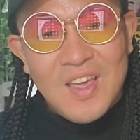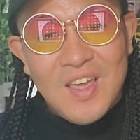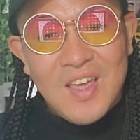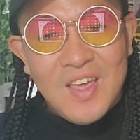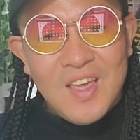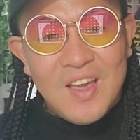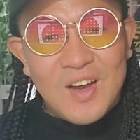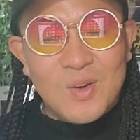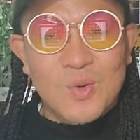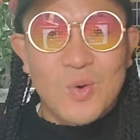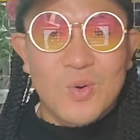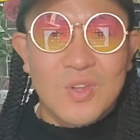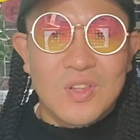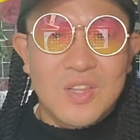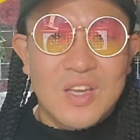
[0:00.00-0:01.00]
えー、
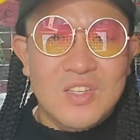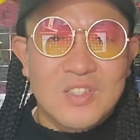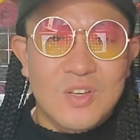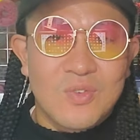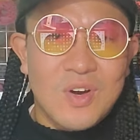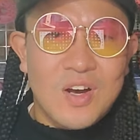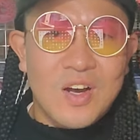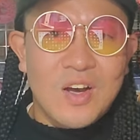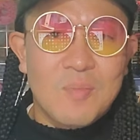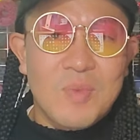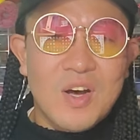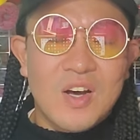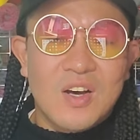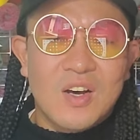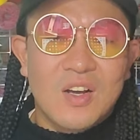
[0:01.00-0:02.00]
アルコールに対しては、
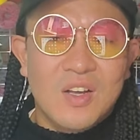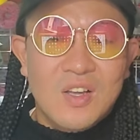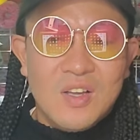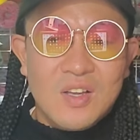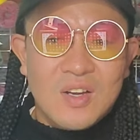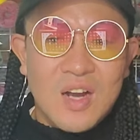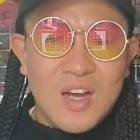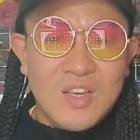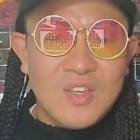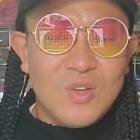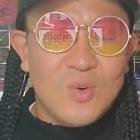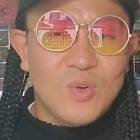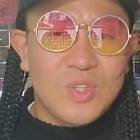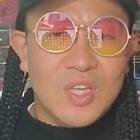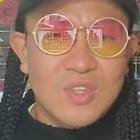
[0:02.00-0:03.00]
まあ、寛
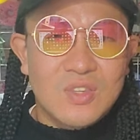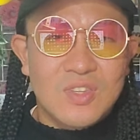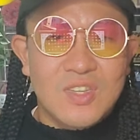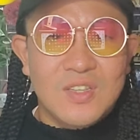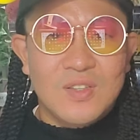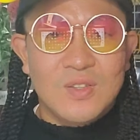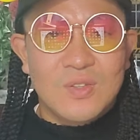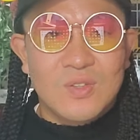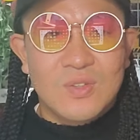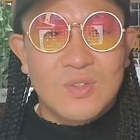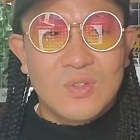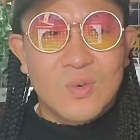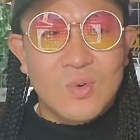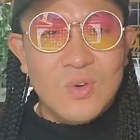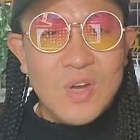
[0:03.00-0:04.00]
容だってい
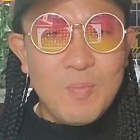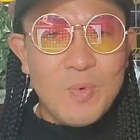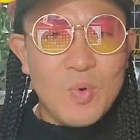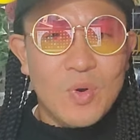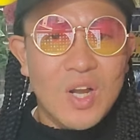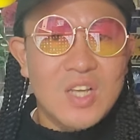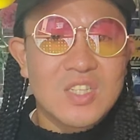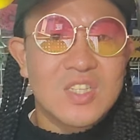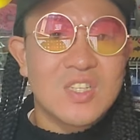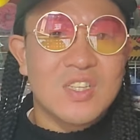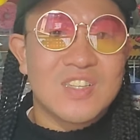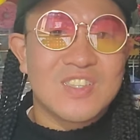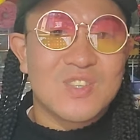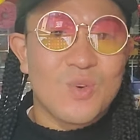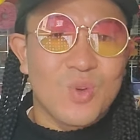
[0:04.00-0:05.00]
う、ここやっぱおかしい
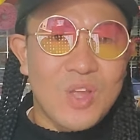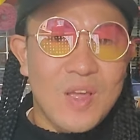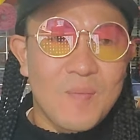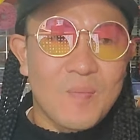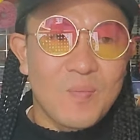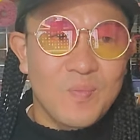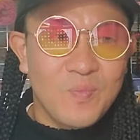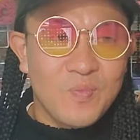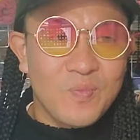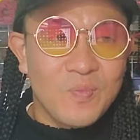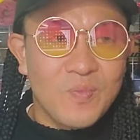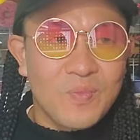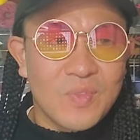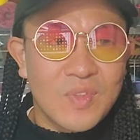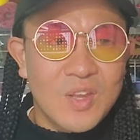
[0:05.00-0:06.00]
ですよね。う
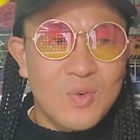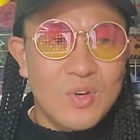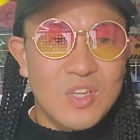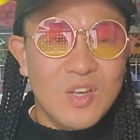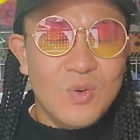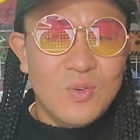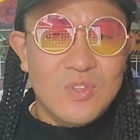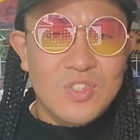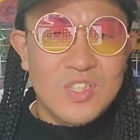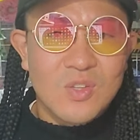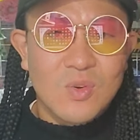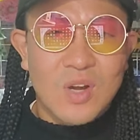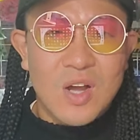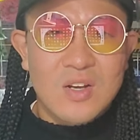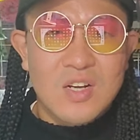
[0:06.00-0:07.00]
ん。で、これ日本人
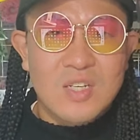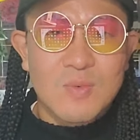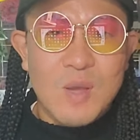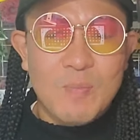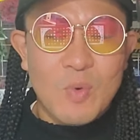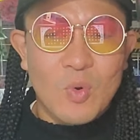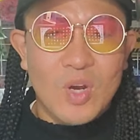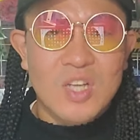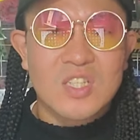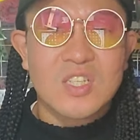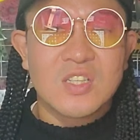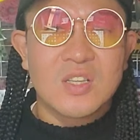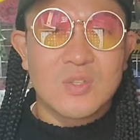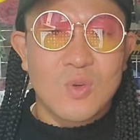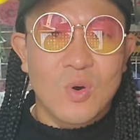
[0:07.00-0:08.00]
の感覚もやっぱおかし
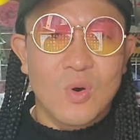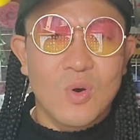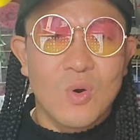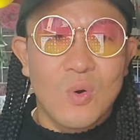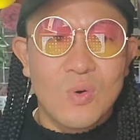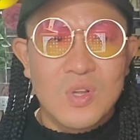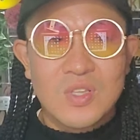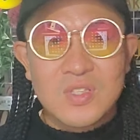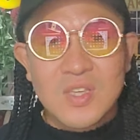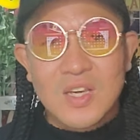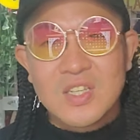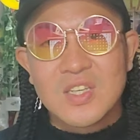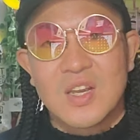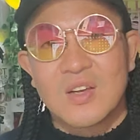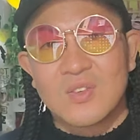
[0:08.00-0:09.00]
いんですよ。法律だ
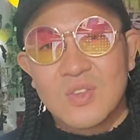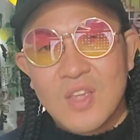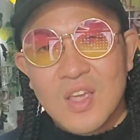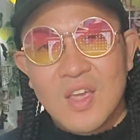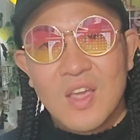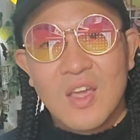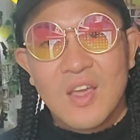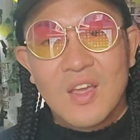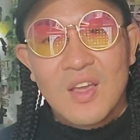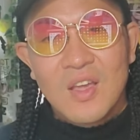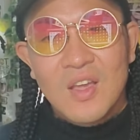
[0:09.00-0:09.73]
けじゃなくて、